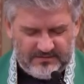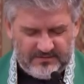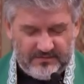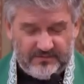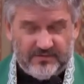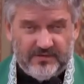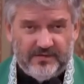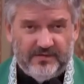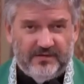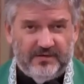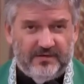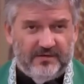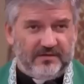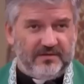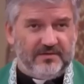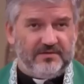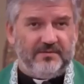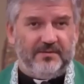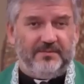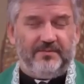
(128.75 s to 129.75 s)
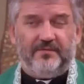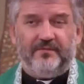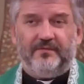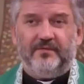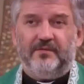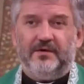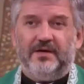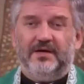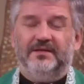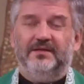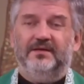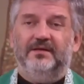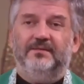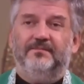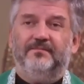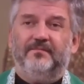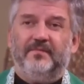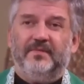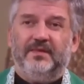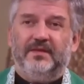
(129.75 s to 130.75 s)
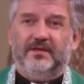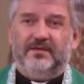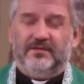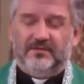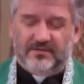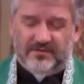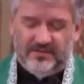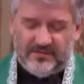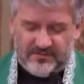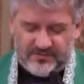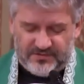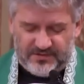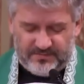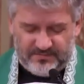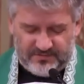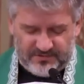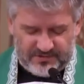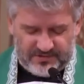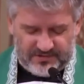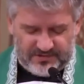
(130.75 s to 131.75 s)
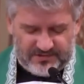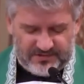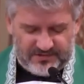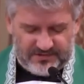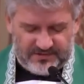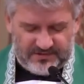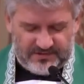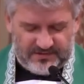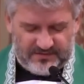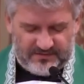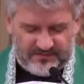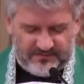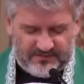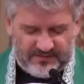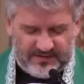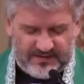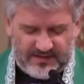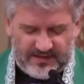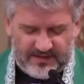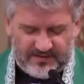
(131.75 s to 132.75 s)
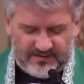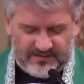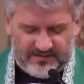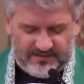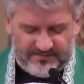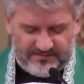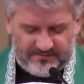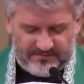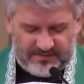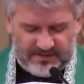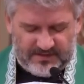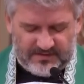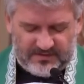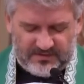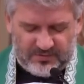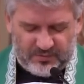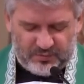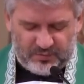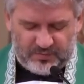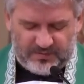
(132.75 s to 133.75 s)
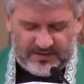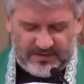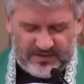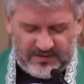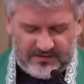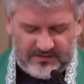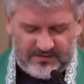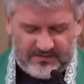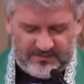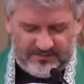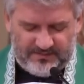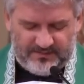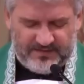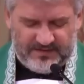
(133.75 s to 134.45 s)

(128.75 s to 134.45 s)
że wszyscy jesteśmy powołani do tego, żeby żyć e, w relacji jeden do drugiego.